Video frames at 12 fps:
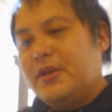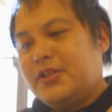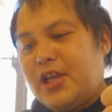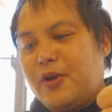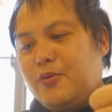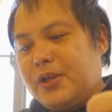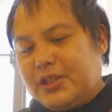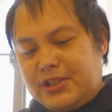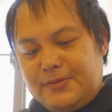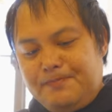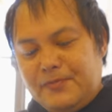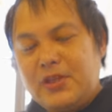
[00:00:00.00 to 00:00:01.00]
最高で
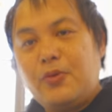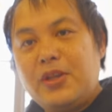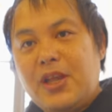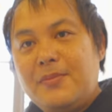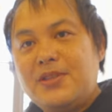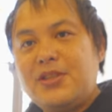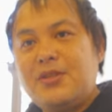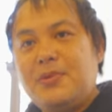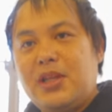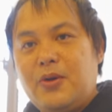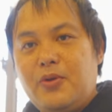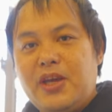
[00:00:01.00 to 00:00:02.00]
すじゃあこれ食べ進
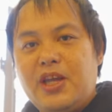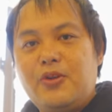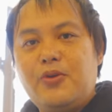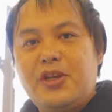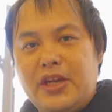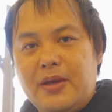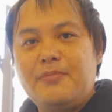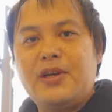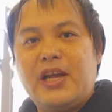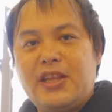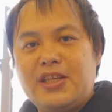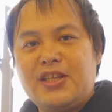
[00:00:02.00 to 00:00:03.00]
めてお部屋の方にね向
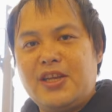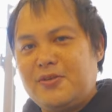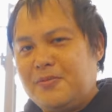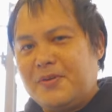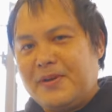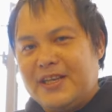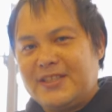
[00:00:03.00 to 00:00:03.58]
かっていきたいと思いま